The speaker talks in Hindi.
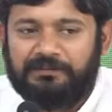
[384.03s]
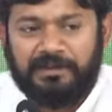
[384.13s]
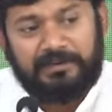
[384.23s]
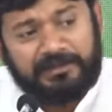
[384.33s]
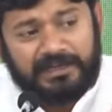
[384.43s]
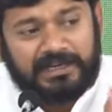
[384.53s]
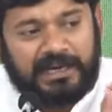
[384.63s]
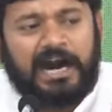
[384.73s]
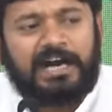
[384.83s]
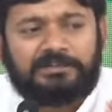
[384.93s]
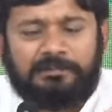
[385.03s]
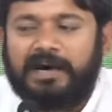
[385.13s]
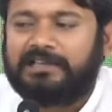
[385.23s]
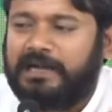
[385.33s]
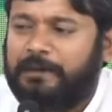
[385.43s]
फिर भी एक खास
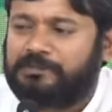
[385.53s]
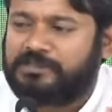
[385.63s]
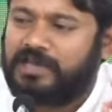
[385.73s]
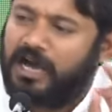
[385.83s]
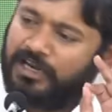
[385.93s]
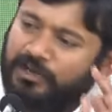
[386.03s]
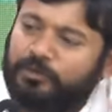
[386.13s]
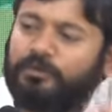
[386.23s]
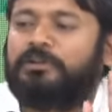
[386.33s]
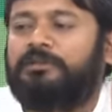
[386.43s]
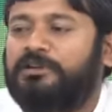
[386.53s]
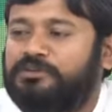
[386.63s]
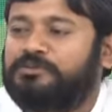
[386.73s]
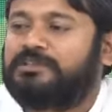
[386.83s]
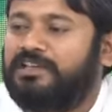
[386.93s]
बात आप सारे लोगों ने
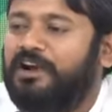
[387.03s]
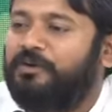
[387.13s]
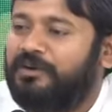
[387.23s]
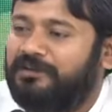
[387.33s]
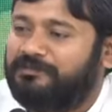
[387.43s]
महसूस किया होगा